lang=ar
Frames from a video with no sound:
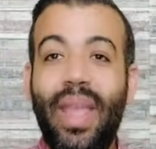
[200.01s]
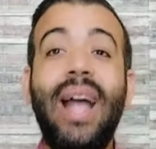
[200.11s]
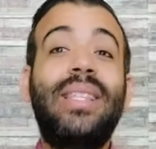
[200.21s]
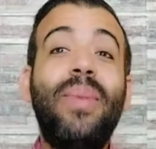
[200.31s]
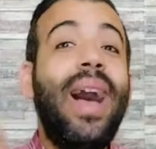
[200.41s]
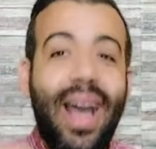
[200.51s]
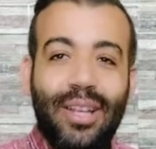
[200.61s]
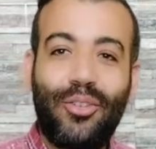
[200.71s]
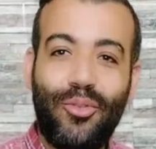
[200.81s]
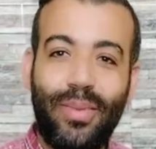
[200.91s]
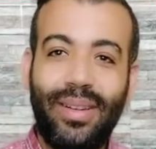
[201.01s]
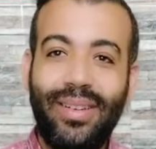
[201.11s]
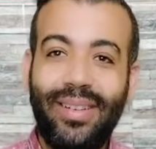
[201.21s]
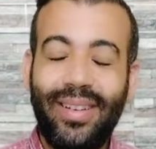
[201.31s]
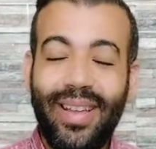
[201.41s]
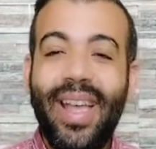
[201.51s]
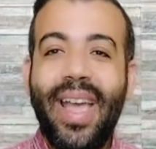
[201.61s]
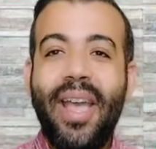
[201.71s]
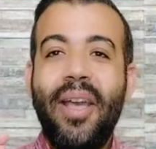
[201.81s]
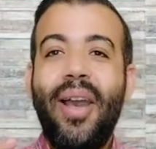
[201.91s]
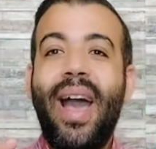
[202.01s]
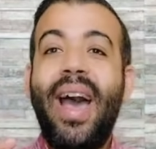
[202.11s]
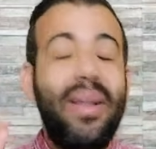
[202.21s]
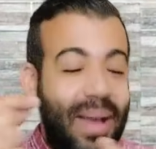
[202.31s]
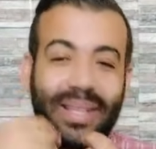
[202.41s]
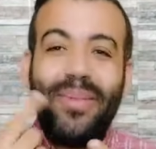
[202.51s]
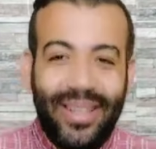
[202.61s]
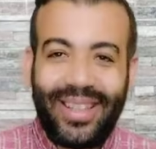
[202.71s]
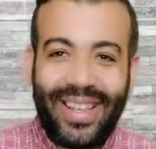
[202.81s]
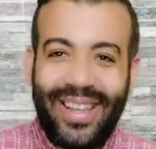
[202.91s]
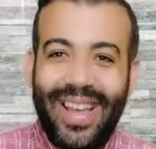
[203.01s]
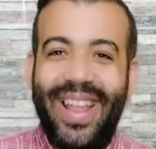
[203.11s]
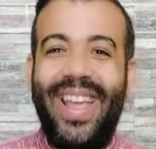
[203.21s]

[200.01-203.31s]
هتسمعها حشومه انا بقى سمعت ايه